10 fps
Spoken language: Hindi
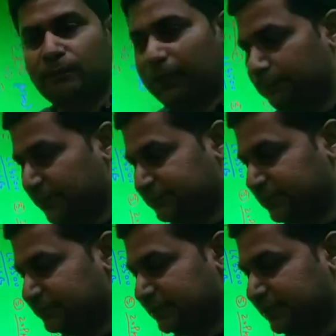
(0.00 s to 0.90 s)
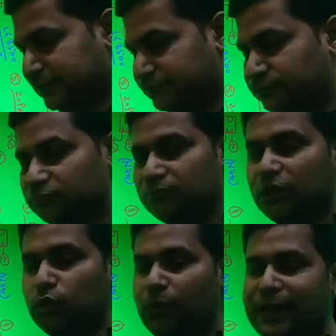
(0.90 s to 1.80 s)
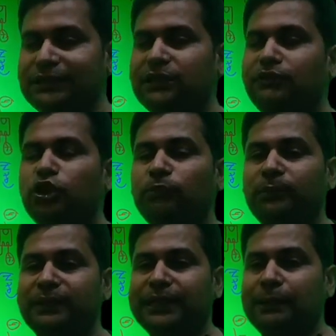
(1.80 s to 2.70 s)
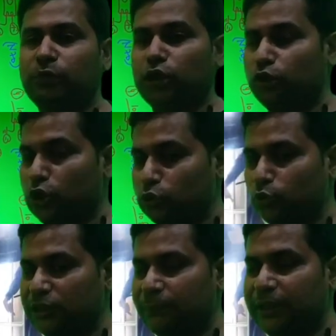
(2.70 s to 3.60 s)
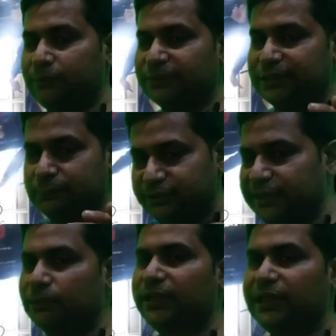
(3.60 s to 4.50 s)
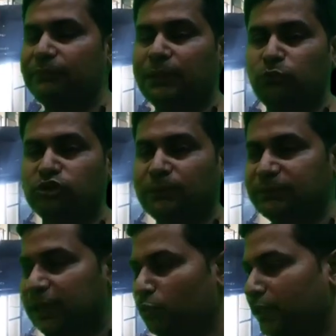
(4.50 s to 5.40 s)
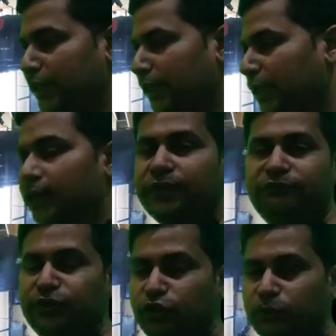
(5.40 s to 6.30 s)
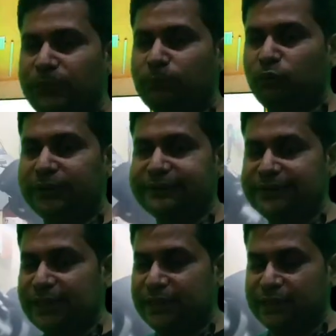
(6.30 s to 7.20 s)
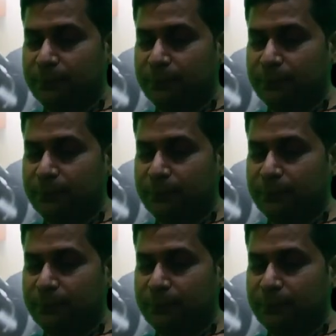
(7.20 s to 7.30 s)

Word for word: बाईपास कर सकते हैं तो आज की वीडियो में मैंने आपको अनलॉक टूल के बारे में सैमसंग के बारे में आपको समझाया हुआ है वीडियो में आपको कैसा लगा